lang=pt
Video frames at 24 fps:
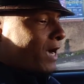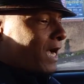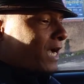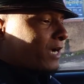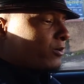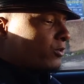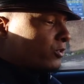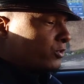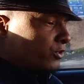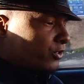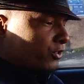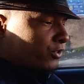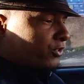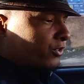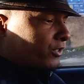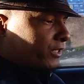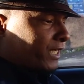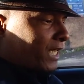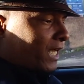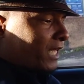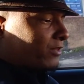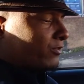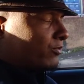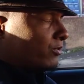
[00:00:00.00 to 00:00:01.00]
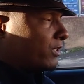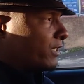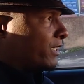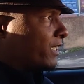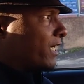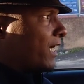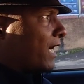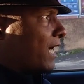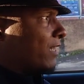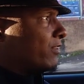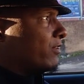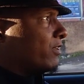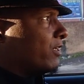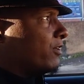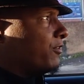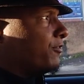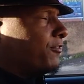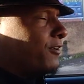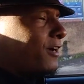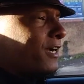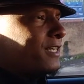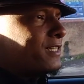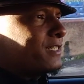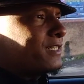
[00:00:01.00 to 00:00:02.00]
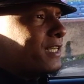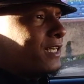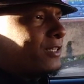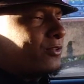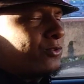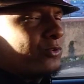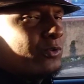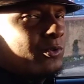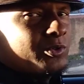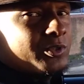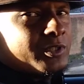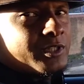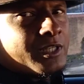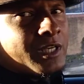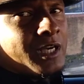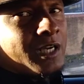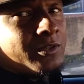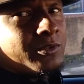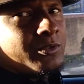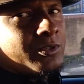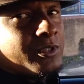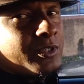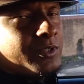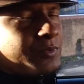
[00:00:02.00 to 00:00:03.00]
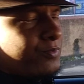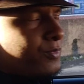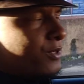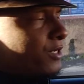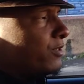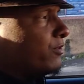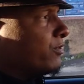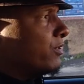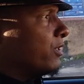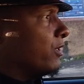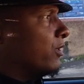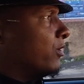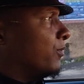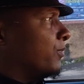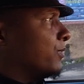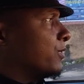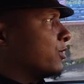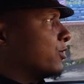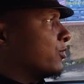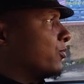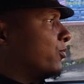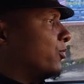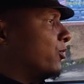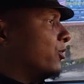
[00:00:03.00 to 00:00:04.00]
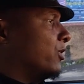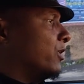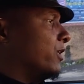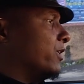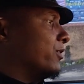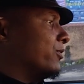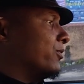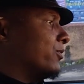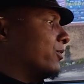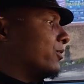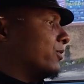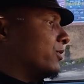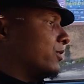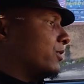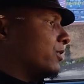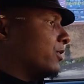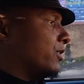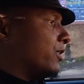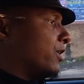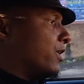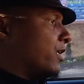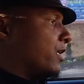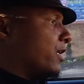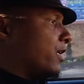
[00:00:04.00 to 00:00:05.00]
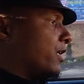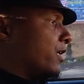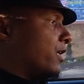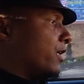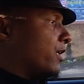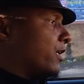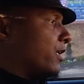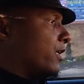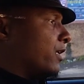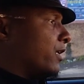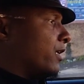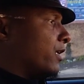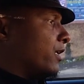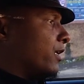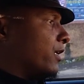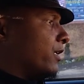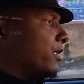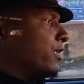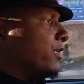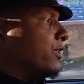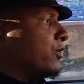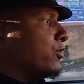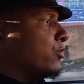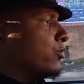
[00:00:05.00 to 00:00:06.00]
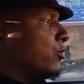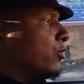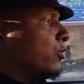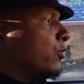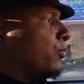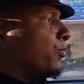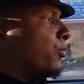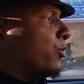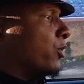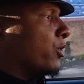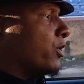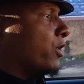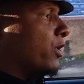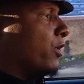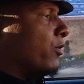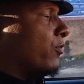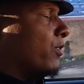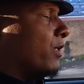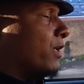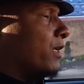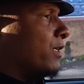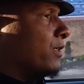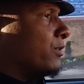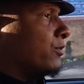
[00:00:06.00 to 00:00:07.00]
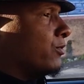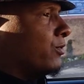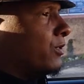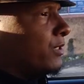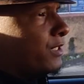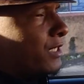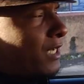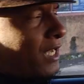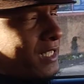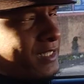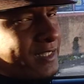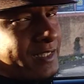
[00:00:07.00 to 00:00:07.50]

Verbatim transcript: ar condicionado ligado, ele faz 14, 14,5 km por litro. Isso porque eu ando a